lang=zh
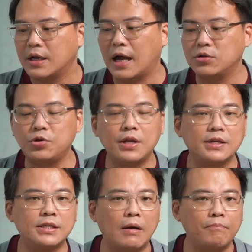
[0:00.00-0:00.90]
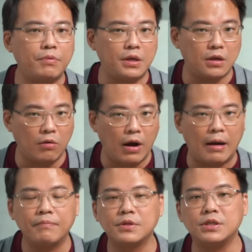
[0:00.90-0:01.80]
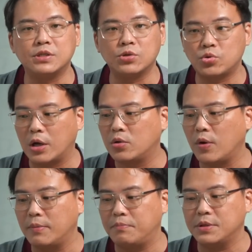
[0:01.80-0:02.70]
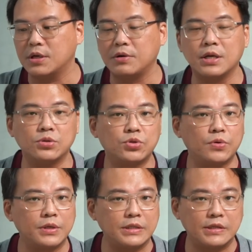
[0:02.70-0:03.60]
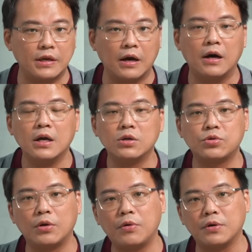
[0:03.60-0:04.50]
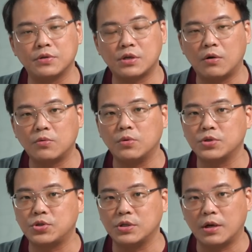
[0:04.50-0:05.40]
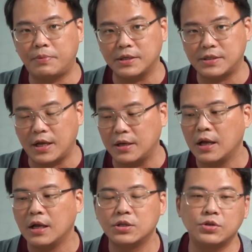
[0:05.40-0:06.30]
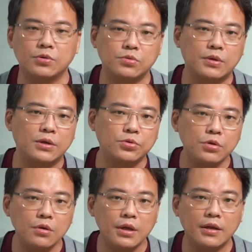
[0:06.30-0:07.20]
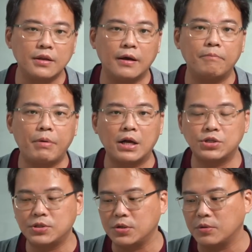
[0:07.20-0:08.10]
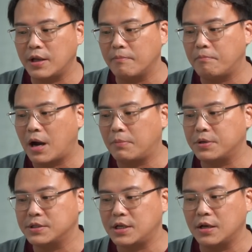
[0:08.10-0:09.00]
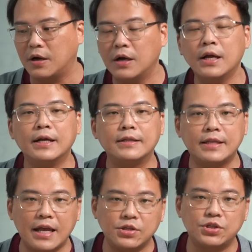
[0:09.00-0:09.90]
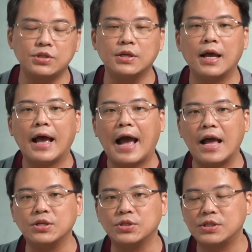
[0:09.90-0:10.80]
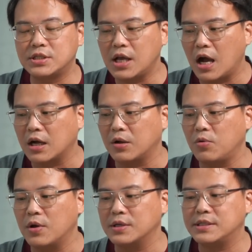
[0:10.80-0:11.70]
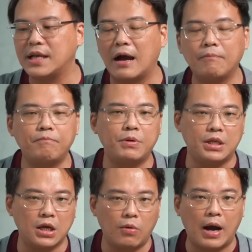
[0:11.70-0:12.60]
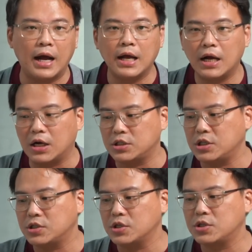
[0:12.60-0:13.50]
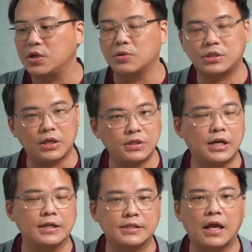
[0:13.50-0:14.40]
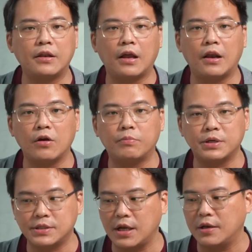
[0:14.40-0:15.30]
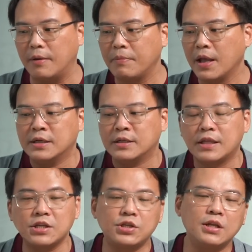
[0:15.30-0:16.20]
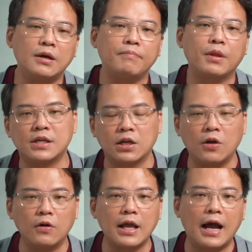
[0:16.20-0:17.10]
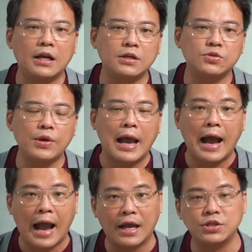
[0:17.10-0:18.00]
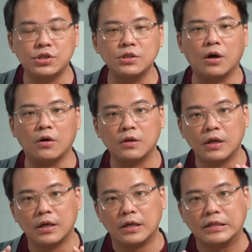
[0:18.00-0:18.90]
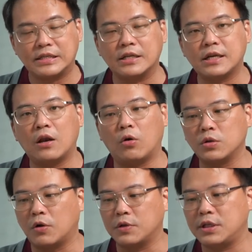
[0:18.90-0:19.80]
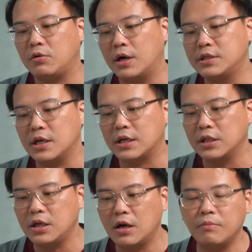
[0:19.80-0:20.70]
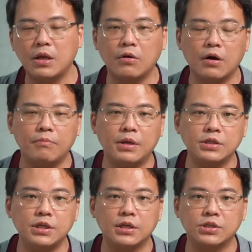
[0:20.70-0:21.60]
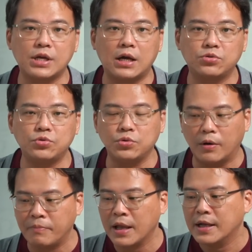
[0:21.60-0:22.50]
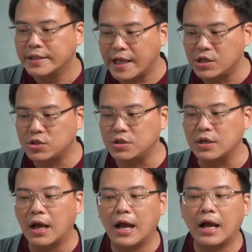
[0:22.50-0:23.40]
那和去年相比的话，其实衰退比较严重一些啊，衰退有超过十个 percent，只有做到去年的八十九点八 percent 啊。但是和上个月相比的话啊，其实是有成长三点六 percent 的。但是呢，整个 Toyota 呢，虽然还是哦。站在龙头的地位，而且跟第二名有很明显的差距哦。但是